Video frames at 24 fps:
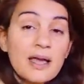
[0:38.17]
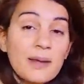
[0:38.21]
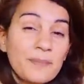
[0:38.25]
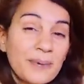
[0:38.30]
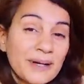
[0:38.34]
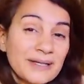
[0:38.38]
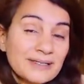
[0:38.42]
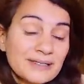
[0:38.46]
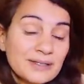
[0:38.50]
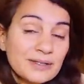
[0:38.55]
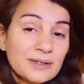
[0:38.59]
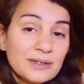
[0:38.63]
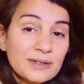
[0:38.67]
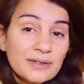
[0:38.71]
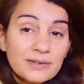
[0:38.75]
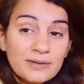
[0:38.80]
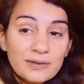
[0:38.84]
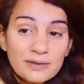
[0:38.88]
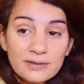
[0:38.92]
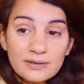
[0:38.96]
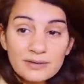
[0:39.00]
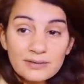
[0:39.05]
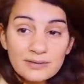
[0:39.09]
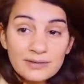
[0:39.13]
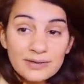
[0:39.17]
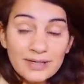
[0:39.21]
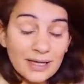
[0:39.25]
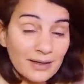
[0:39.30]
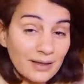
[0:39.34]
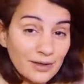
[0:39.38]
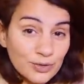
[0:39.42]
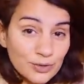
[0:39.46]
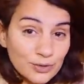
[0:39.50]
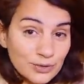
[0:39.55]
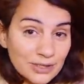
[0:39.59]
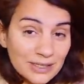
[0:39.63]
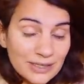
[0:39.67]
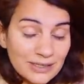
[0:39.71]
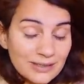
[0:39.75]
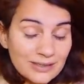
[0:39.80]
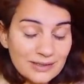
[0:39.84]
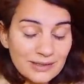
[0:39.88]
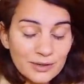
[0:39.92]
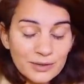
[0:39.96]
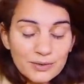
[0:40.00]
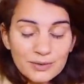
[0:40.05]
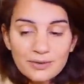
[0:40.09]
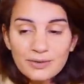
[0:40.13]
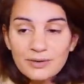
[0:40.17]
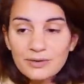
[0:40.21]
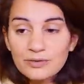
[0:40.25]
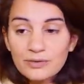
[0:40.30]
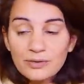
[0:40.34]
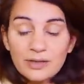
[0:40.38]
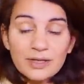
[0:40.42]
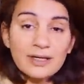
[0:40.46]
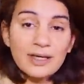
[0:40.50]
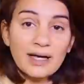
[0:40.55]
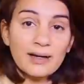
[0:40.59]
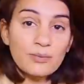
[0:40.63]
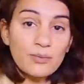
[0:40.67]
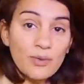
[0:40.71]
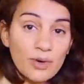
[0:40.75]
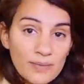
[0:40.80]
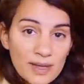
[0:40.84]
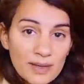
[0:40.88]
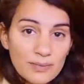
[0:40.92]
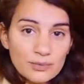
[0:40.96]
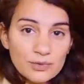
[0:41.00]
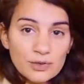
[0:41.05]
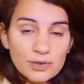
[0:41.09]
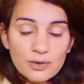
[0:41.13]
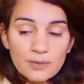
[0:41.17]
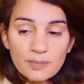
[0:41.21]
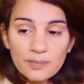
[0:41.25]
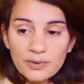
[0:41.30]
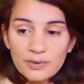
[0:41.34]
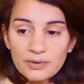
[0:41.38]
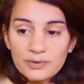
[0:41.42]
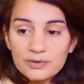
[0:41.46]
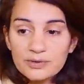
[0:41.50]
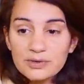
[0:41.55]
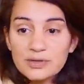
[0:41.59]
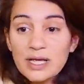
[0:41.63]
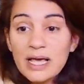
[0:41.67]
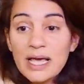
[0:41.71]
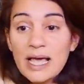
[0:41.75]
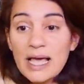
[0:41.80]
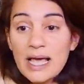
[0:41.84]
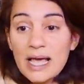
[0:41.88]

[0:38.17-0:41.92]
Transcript: parce que euh, il y a quelque chose qui circule, en tous les cas moi-même je le pense,